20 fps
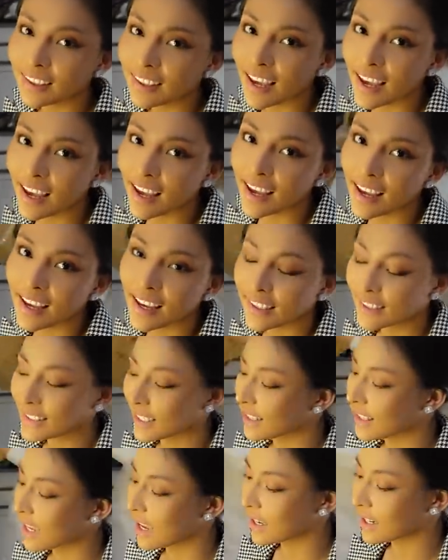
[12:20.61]

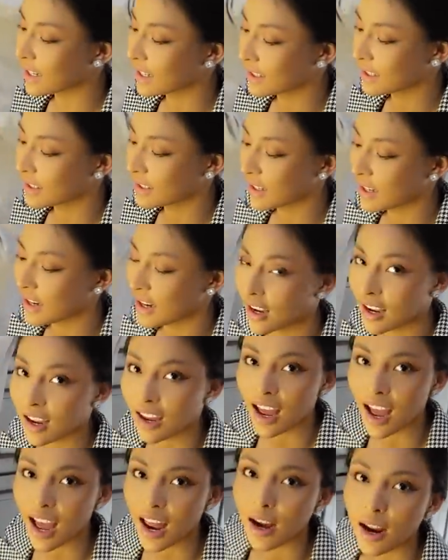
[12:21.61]
Yes, kita, kita hari ini
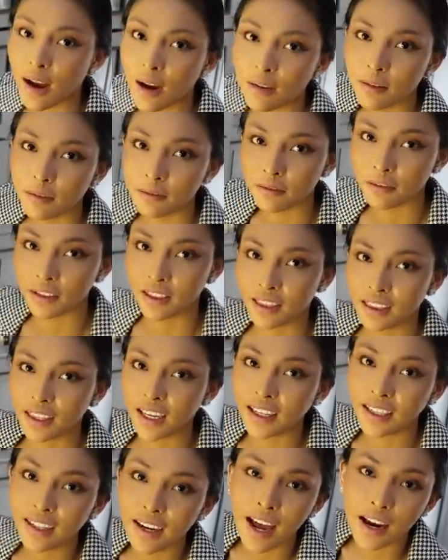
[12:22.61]
fitting. ada
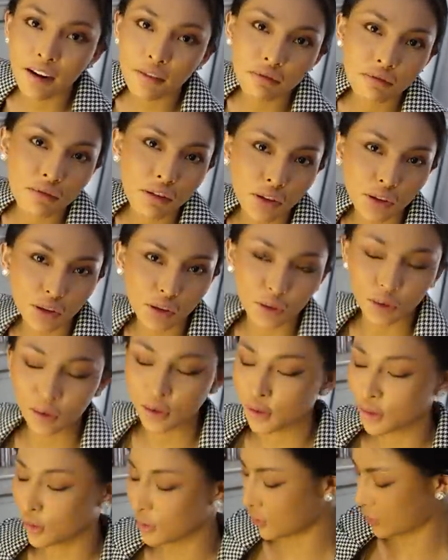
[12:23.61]
fitting dan
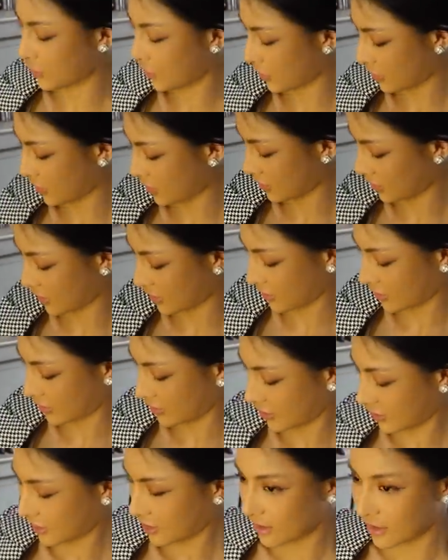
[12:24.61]
photoshoot.
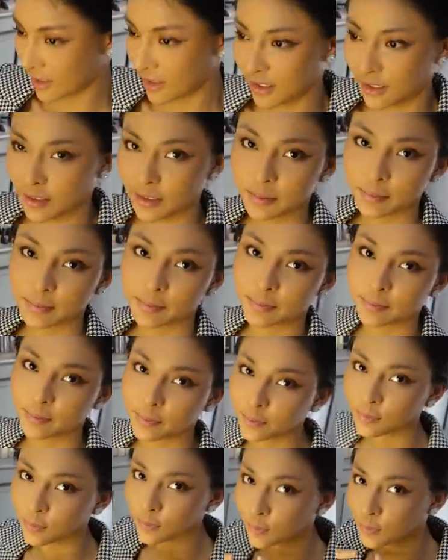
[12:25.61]

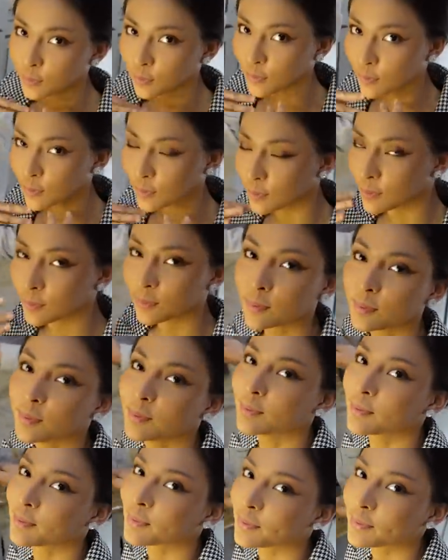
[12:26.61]
Yes.
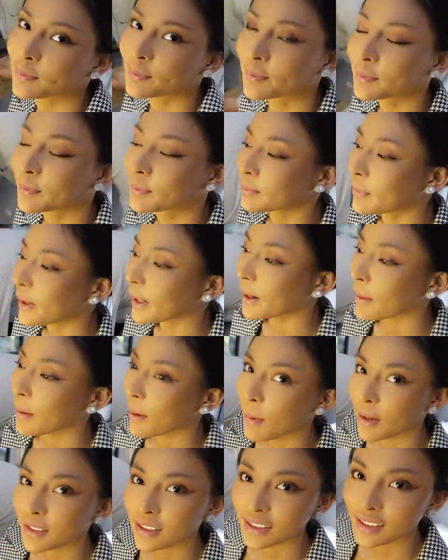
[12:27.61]
Tuh.
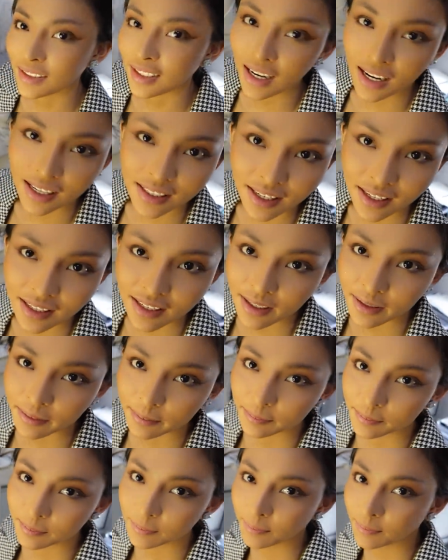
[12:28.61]
Makanya masih nah, ini tinggal
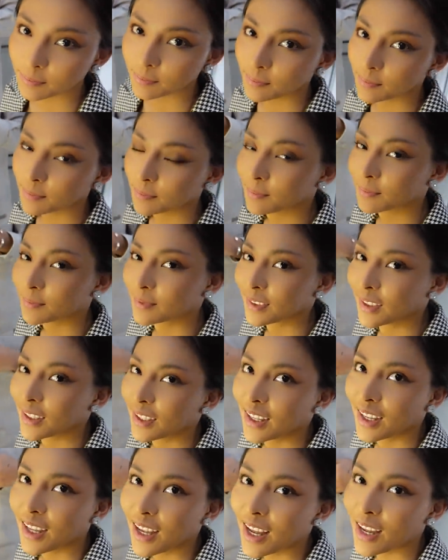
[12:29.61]
seminggu lagi loh
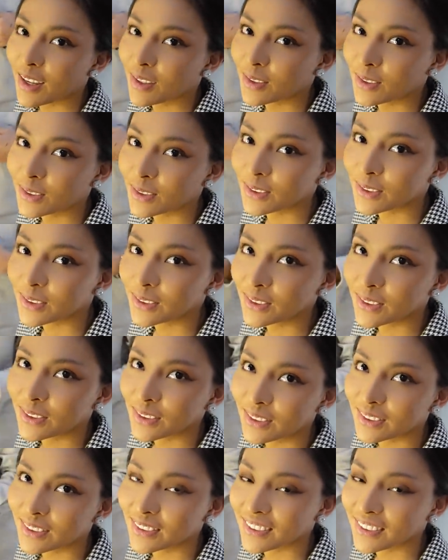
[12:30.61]
mau karantina.